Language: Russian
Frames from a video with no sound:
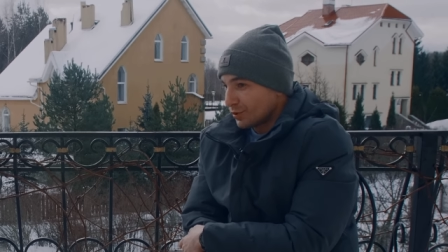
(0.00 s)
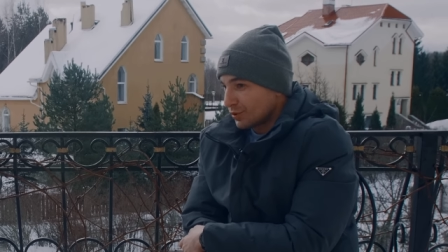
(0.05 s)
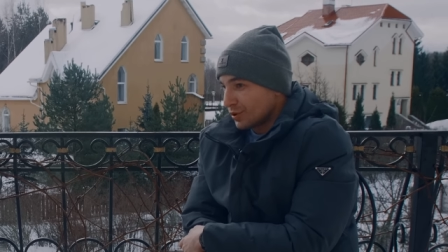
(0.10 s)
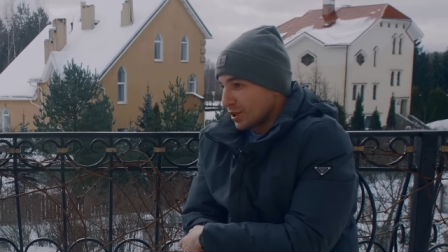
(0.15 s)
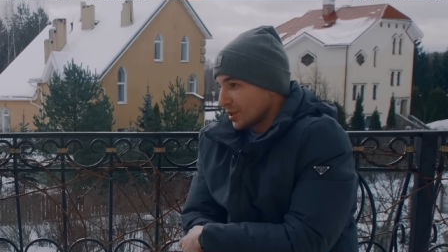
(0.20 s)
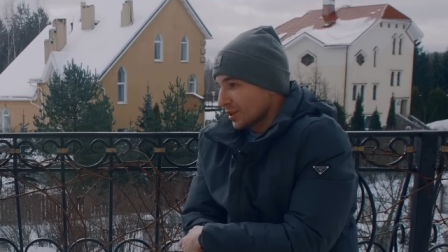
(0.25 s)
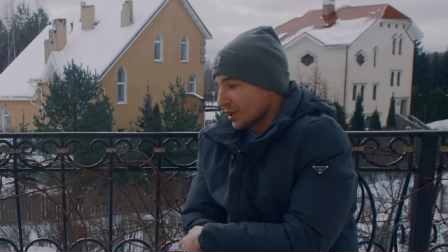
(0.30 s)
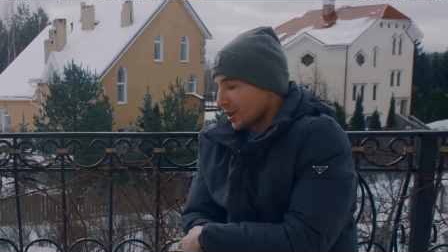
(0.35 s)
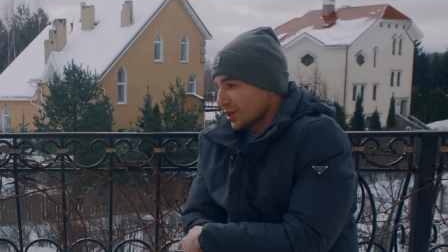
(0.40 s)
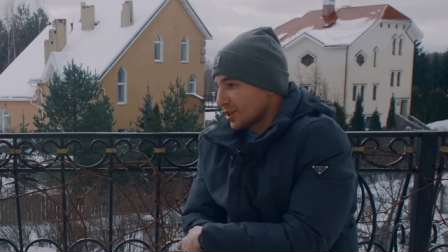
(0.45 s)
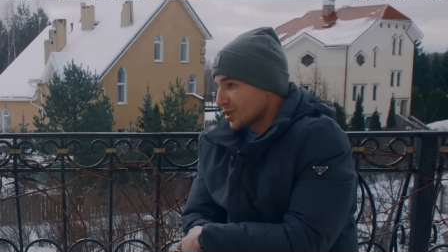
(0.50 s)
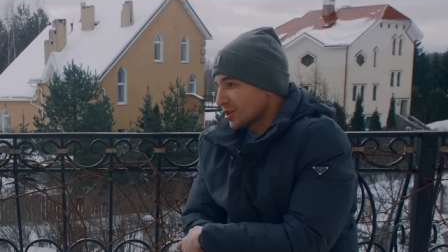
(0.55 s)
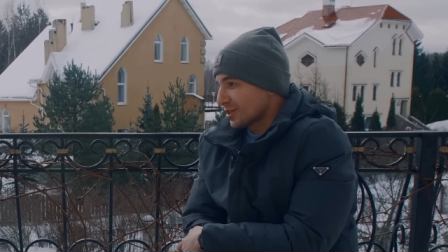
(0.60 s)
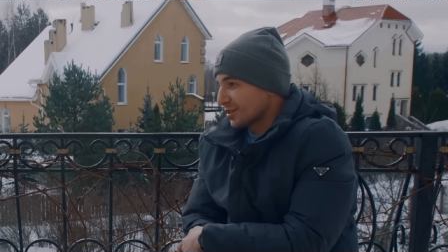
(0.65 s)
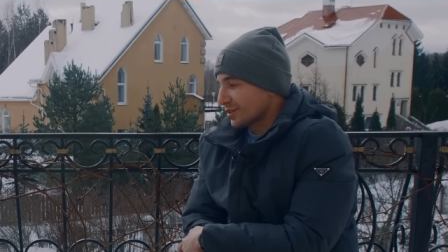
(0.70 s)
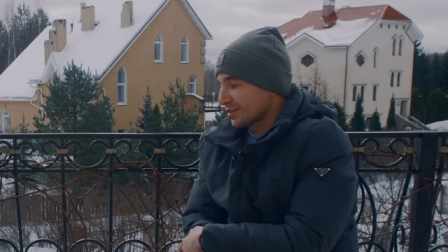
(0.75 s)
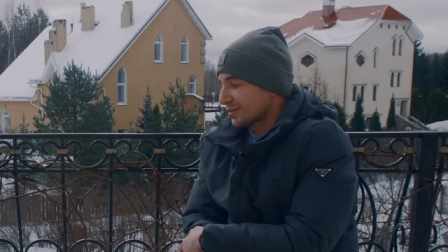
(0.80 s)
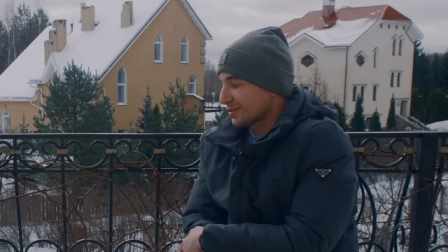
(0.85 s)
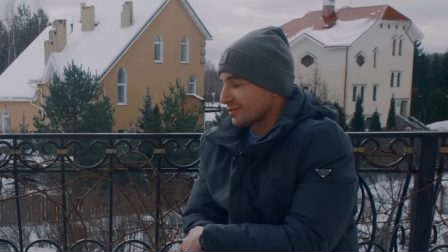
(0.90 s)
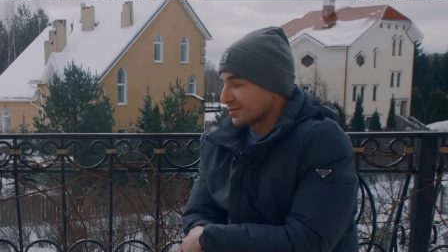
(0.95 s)
Нет,
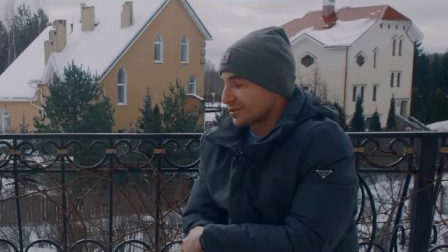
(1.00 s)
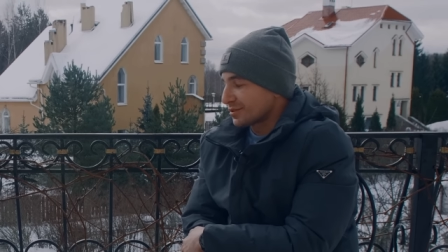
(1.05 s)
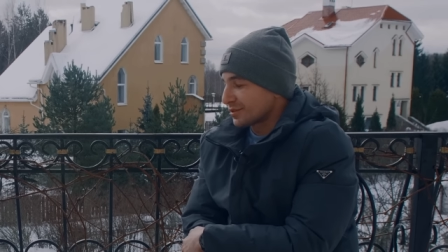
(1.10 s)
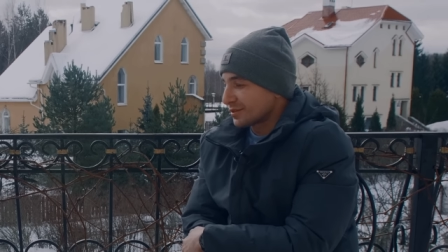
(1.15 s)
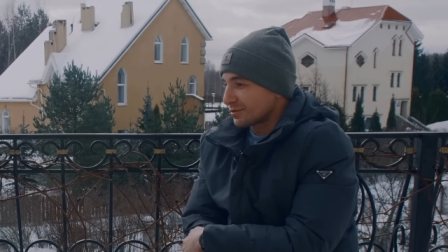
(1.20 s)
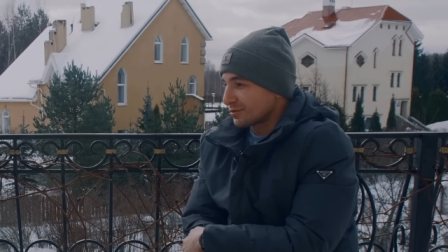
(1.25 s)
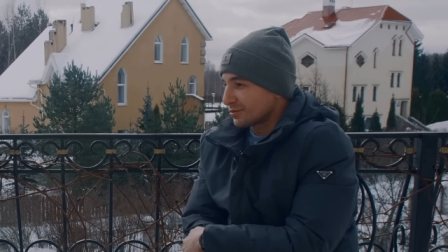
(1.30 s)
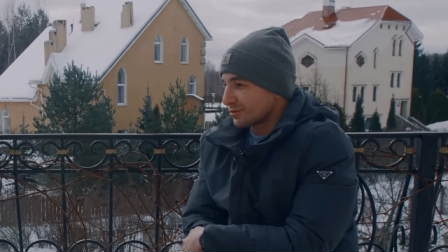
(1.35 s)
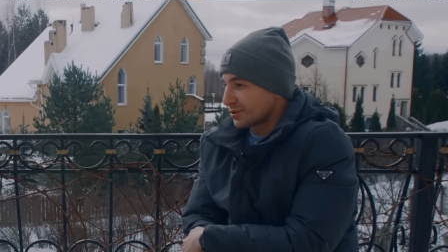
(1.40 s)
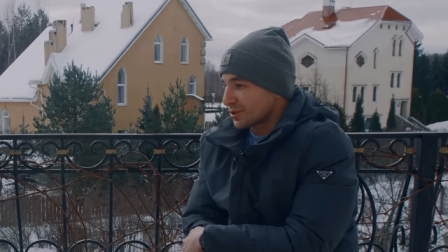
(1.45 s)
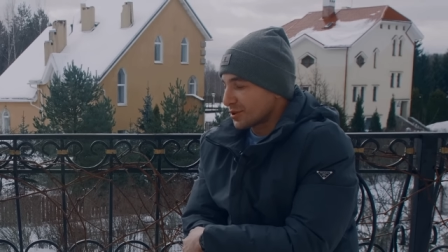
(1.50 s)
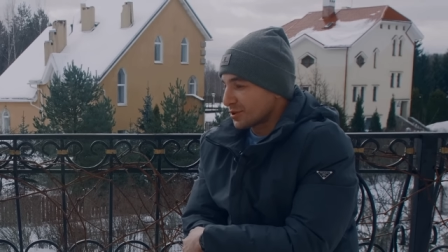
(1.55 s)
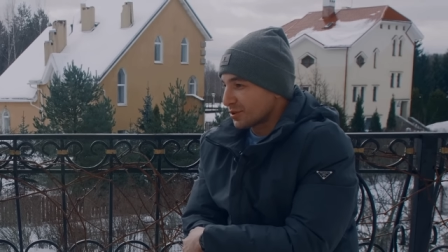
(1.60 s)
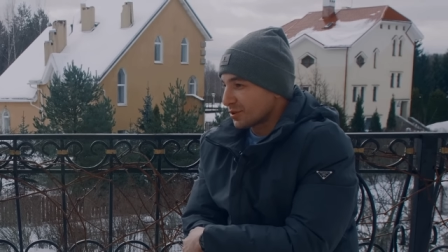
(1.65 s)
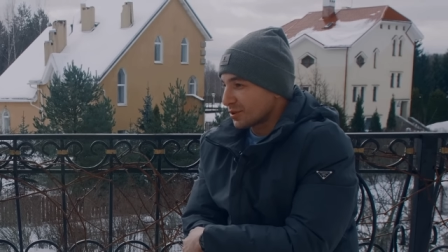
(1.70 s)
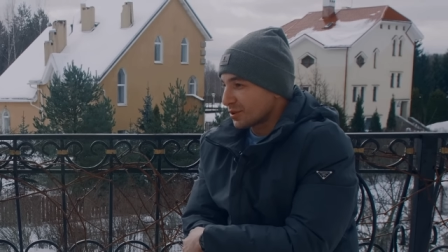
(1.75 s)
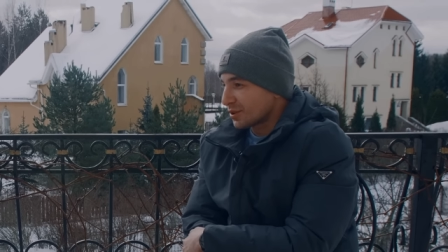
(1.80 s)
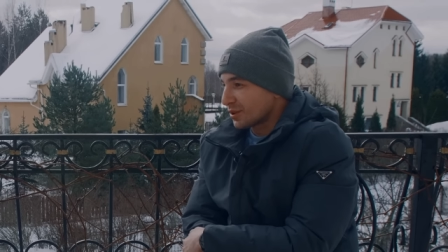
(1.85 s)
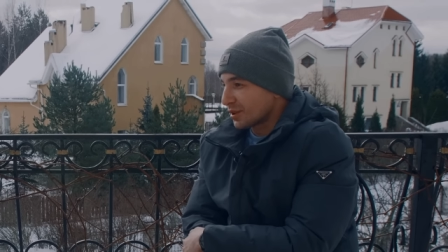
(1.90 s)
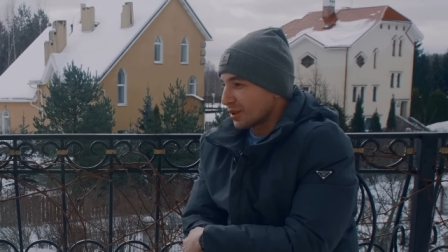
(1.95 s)
конечно. Ты что?